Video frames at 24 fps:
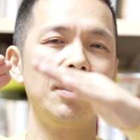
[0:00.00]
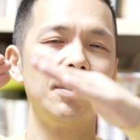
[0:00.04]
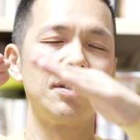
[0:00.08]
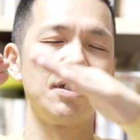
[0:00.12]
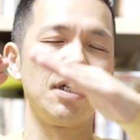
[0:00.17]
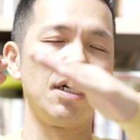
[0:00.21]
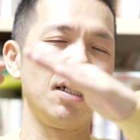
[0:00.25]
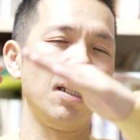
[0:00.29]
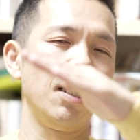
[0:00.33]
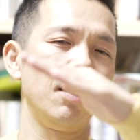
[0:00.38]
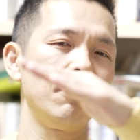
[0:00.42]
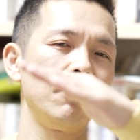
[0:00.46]

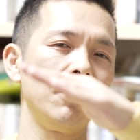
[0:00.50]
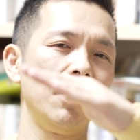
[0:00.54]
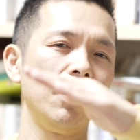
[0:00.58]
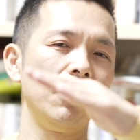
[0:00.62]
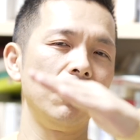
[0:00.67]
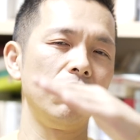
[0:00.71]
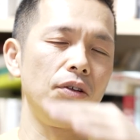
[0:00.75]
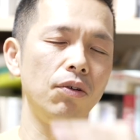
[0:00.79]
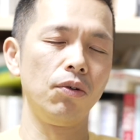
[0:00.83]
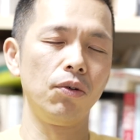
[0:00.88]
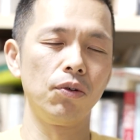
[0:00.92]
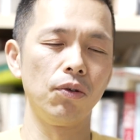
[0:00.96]
差がある
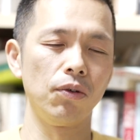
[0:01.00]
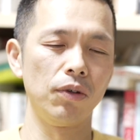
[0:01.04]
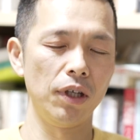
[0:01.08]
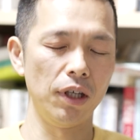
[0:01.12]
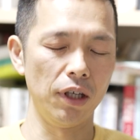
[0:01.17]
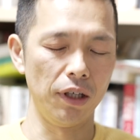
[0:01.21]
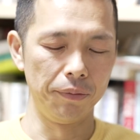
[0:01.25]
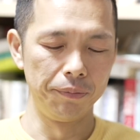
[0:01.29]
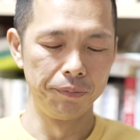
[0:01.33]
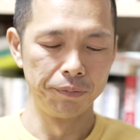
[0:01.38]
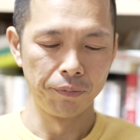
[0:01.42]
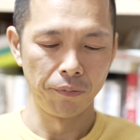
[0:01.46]
なっていうこと
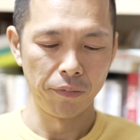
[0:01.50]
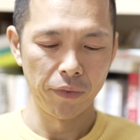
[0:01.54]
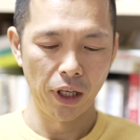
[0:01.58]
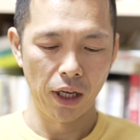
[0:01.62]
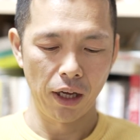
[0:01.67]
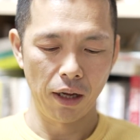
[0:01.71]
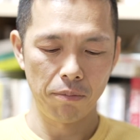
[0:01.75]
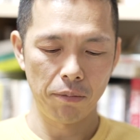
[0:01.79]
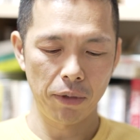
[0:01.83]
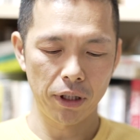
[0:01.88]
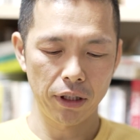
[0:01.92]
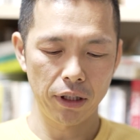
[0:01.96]
で
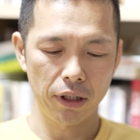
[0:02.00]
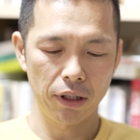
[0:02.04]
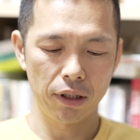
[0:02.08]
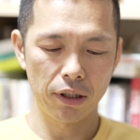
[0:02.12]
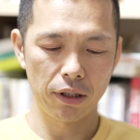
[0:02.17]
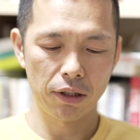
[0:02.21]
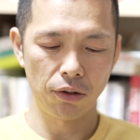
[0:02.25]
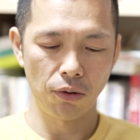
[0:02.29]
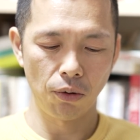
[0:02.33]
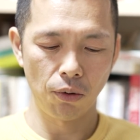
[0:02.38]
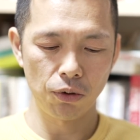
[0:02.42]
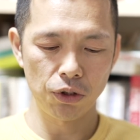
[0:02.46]
あんま
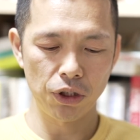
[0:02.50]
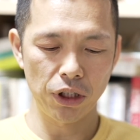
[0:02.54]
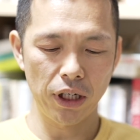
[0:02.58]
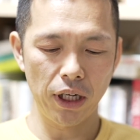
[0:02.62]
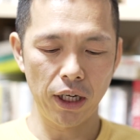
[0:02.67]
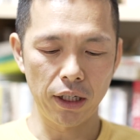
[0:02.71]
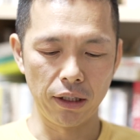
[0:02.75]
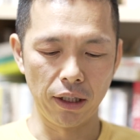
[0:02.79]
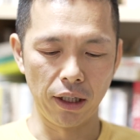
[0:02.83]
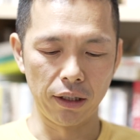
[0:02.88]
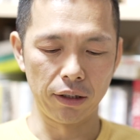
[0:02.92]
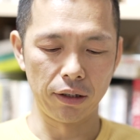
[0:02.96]
り強豪じゃ
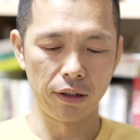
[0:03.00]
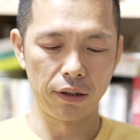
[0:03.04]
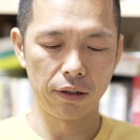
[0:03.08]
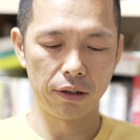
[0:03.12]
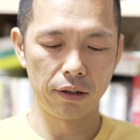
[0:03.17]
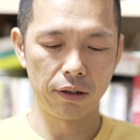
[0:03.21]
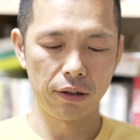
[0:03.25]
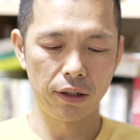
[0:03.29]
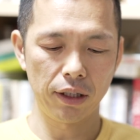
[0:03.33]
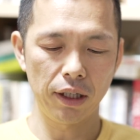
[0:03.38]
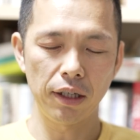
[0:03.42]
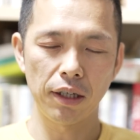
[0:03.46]
ないなっ
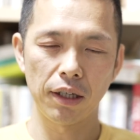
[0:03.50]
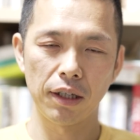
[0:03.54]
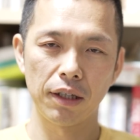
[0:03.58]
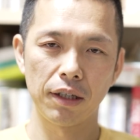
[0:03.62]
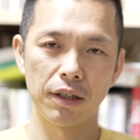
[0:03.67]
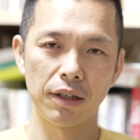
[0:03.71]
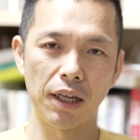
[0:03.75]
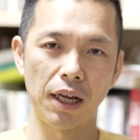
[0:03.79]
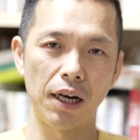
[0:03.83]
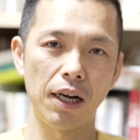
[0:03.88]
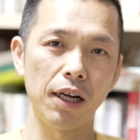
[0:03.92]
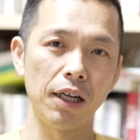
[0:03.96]
て
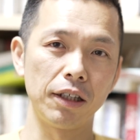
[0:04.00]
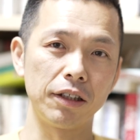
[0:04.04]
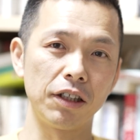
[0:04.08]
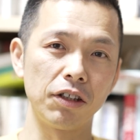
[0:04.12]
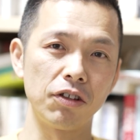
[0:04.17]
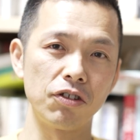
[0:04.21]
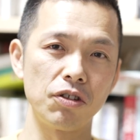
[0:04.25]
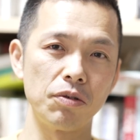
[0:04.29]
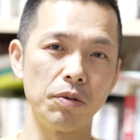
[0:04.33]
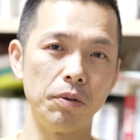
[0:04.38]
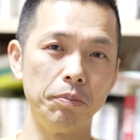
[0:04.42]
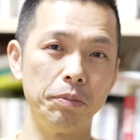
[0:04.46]
ならなかったと
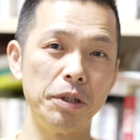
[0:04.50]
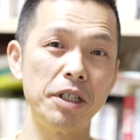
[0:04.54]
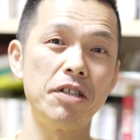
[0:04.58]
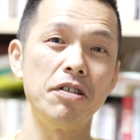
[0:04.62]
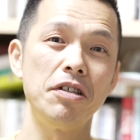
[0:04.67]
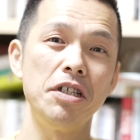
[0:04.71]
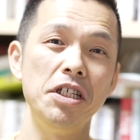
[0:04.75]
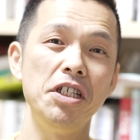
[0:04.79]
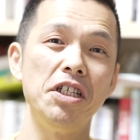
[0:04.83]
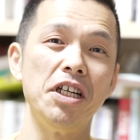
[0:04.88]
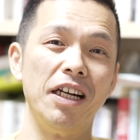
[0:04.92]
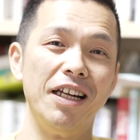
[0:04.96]
しても別
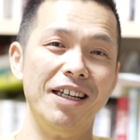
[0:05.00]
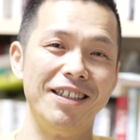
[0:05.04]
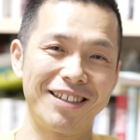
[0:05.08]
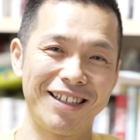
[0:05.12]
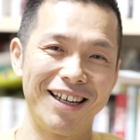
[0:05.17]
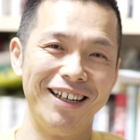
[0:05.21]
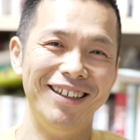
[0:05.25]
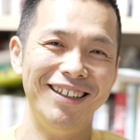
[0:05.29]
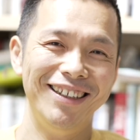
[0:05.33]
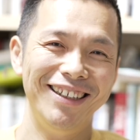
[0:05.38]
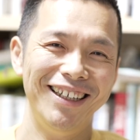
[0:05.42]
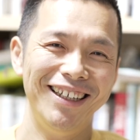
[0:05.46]
にいいじゃないですか。